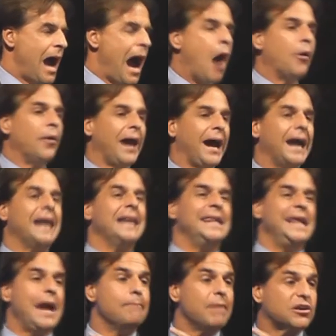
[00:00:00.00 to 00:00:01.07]
Ahora, el
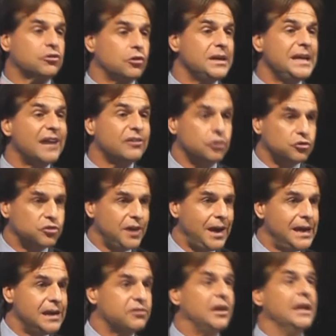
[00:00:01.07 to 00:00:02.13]
de las mayorías
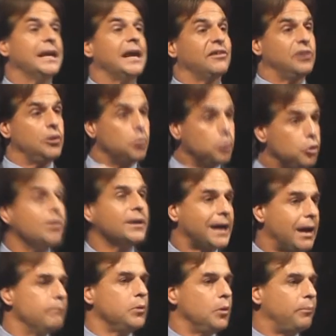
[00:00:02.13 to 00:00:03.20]
sociales, el que aseguró el
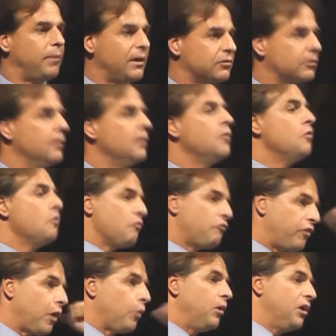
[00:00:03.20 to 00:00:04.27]
cambio paz,
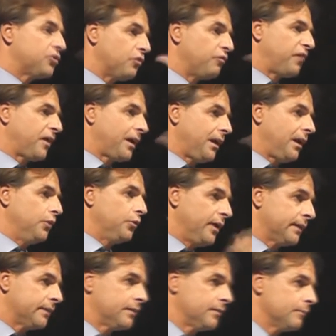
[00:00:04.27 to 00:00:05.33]
fue Wilson Ferreira Aldunate.